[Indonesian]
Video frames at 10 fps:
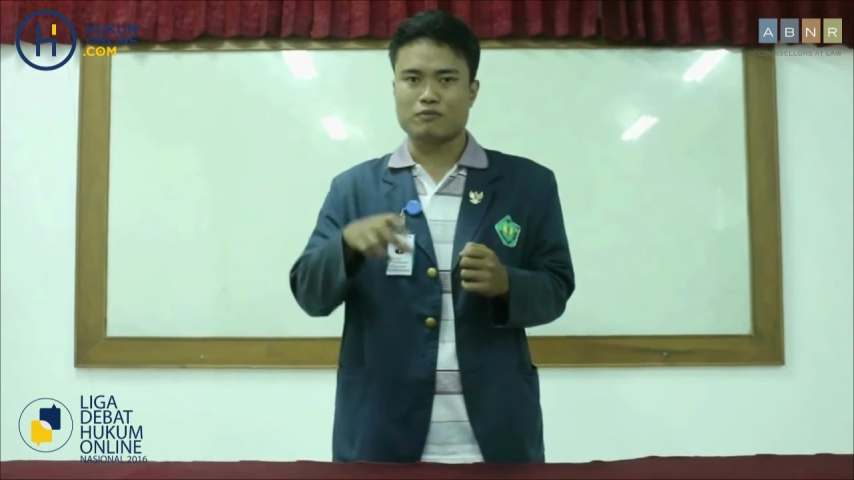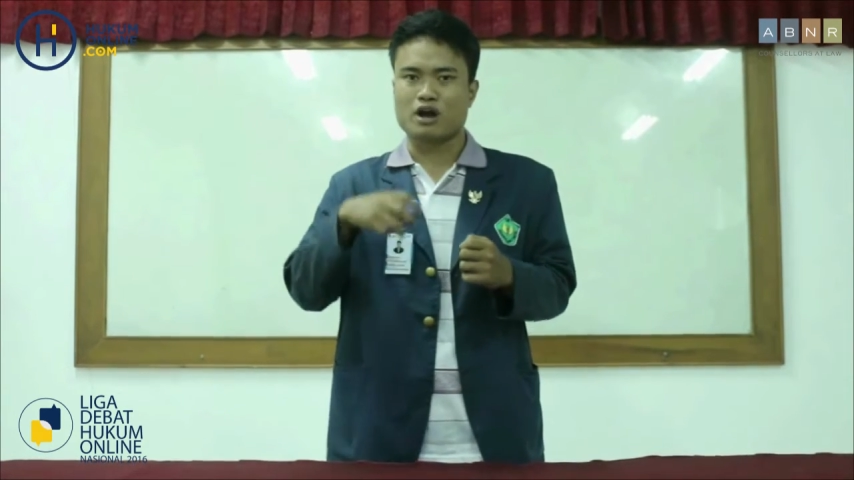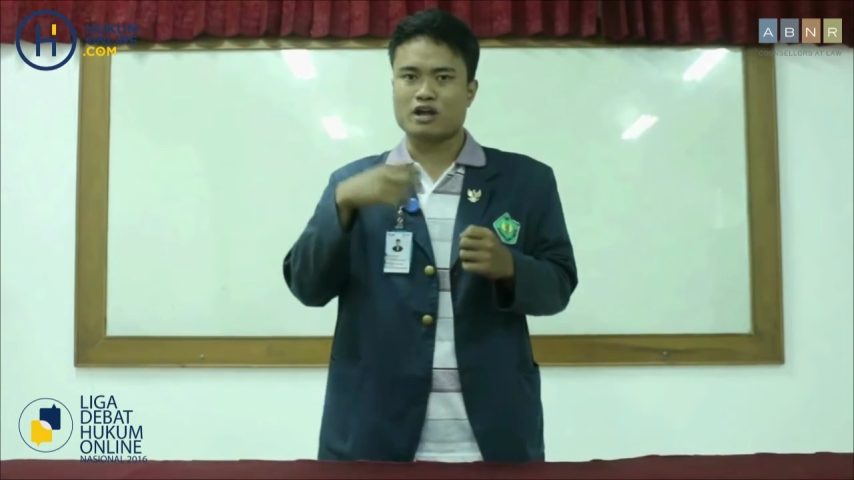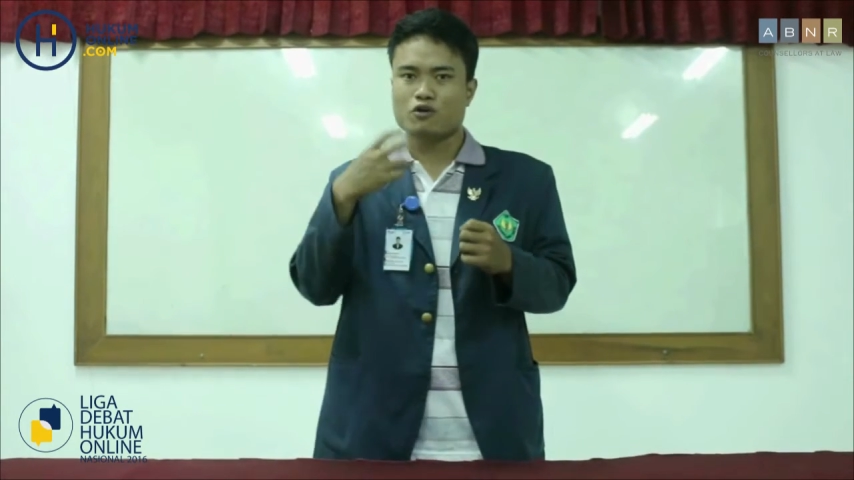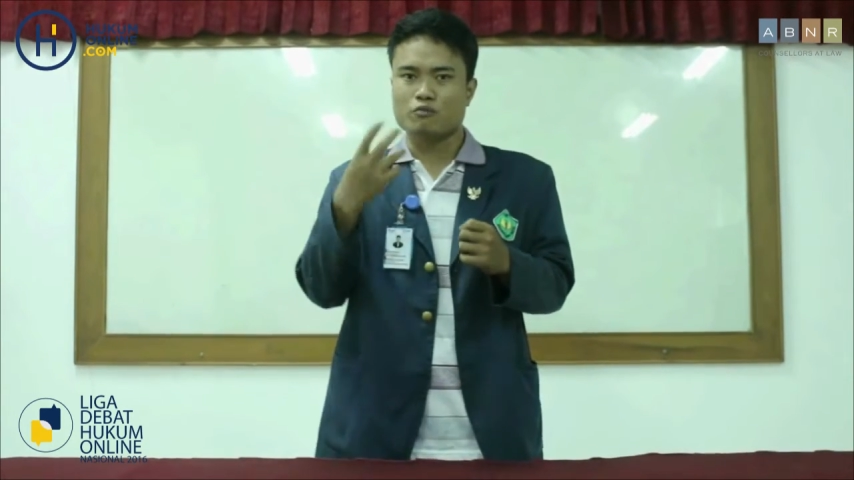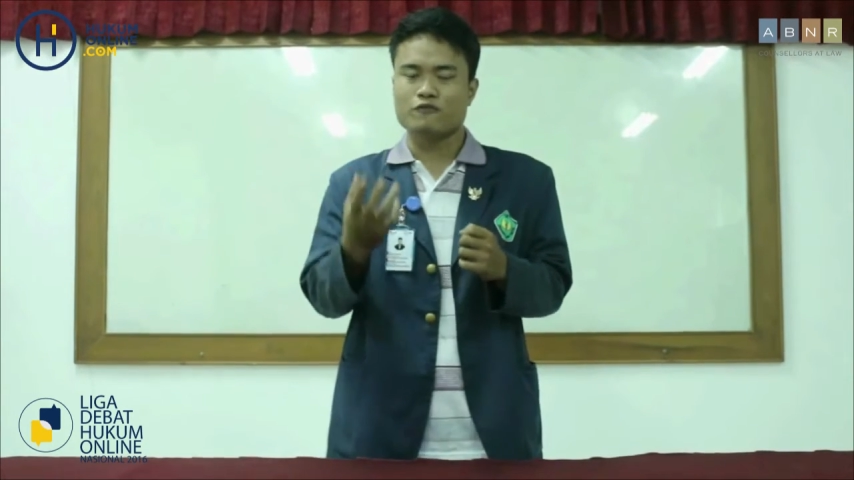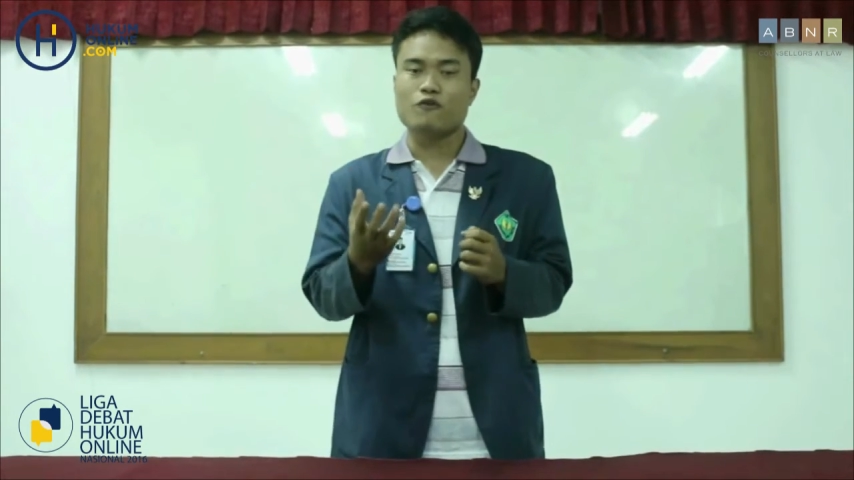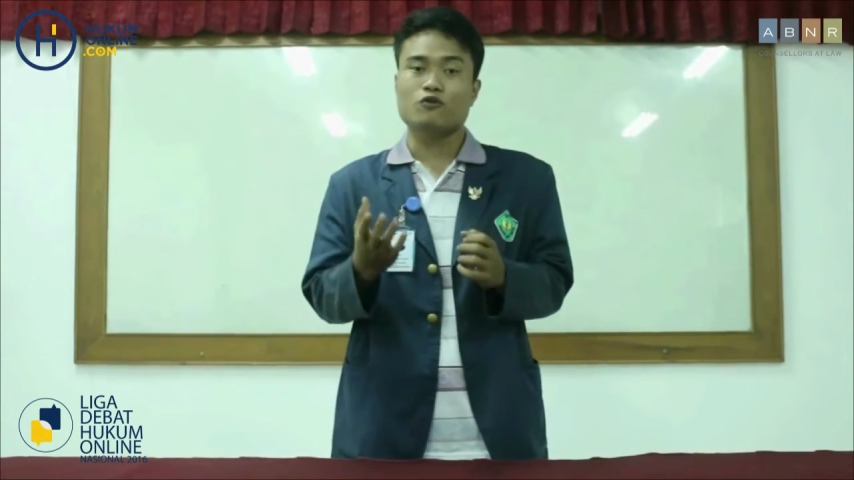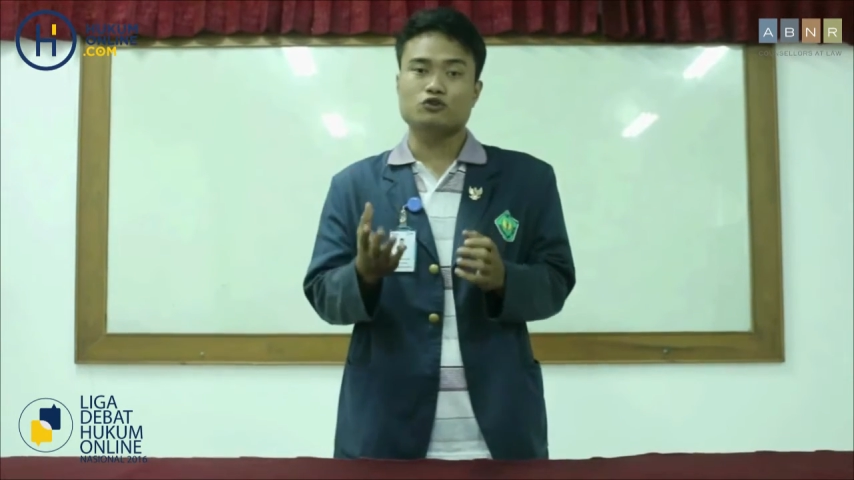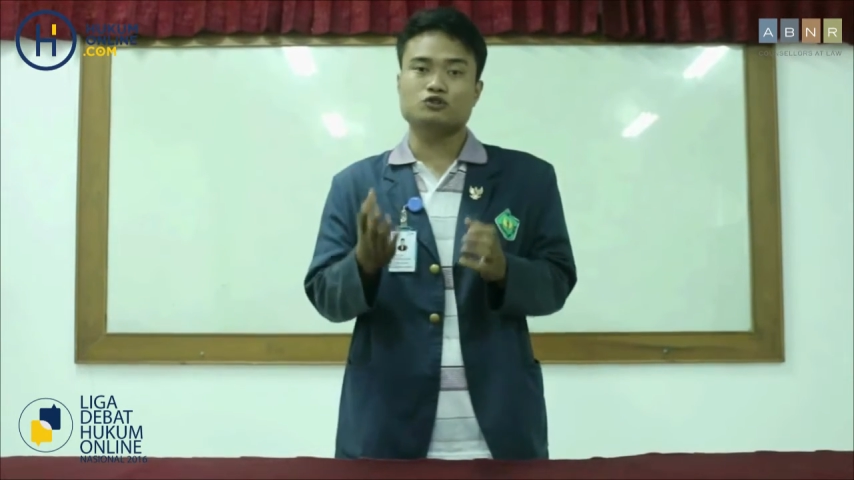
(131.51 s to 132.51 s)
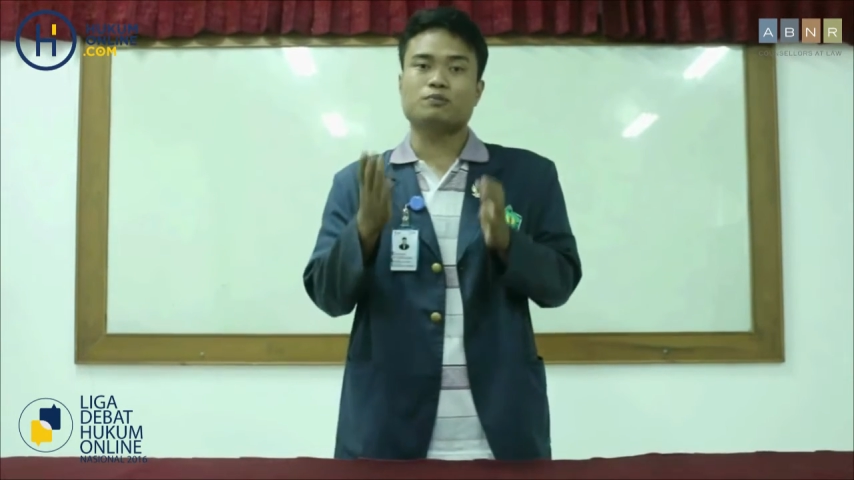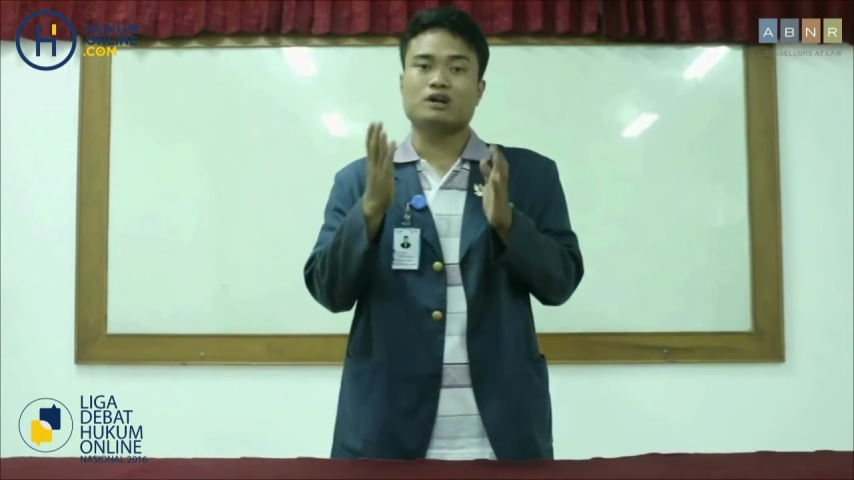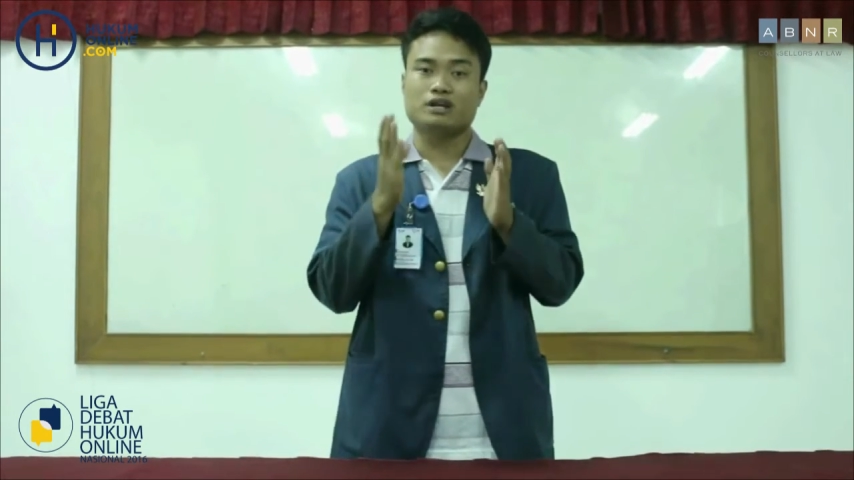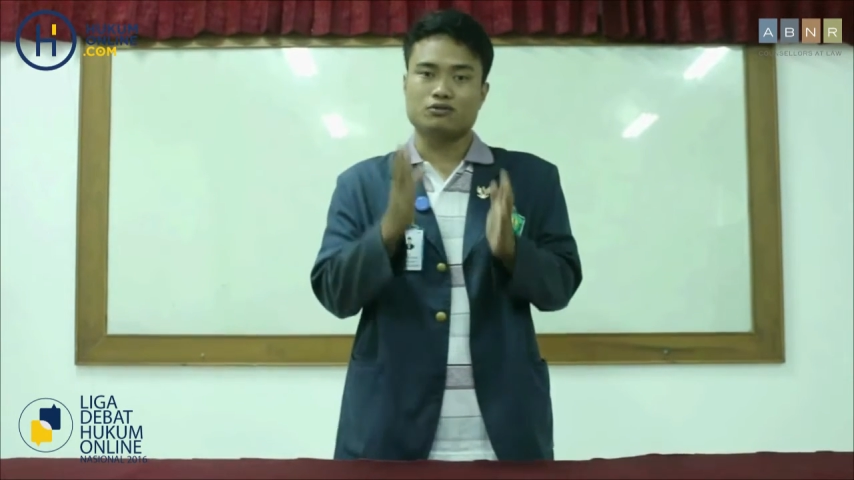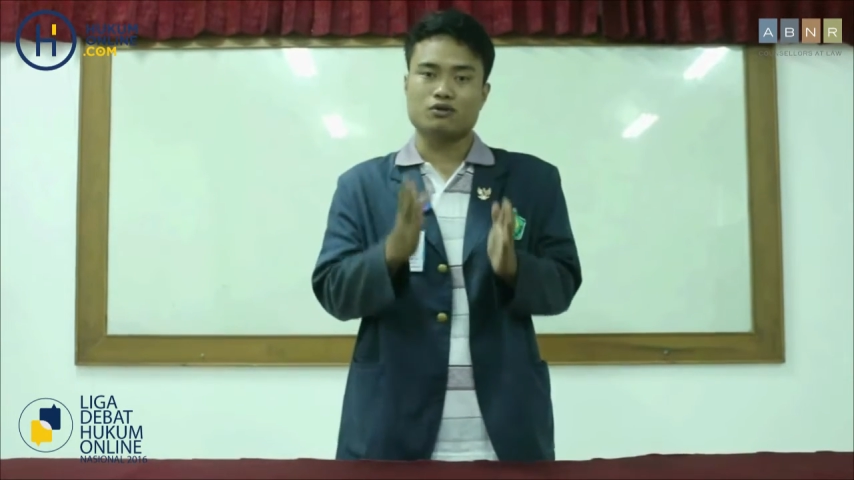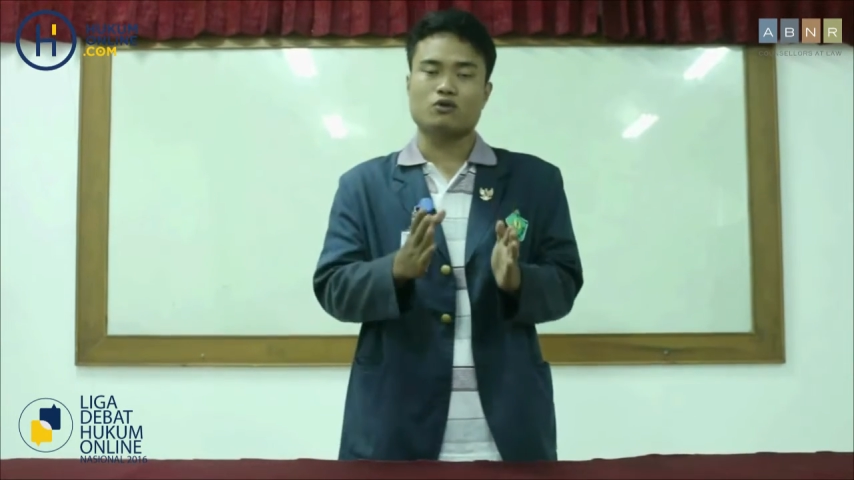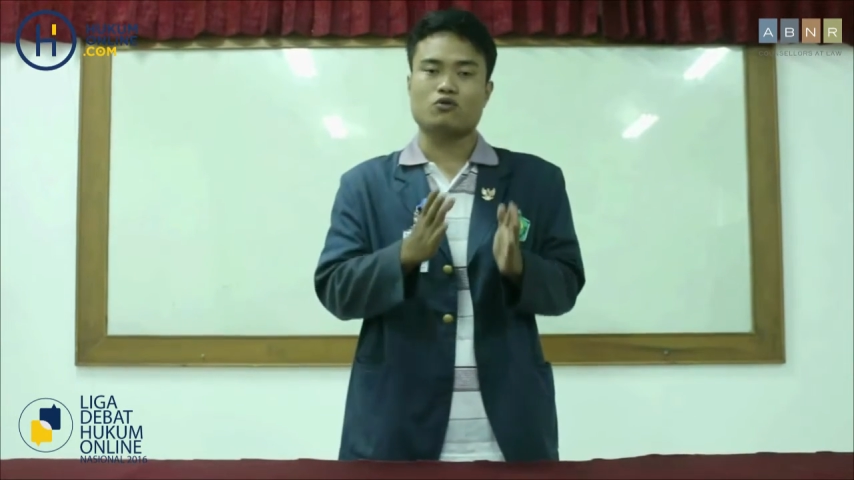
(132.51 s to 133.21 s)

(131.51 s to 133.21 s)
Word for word: mengayomi fokus perlindungan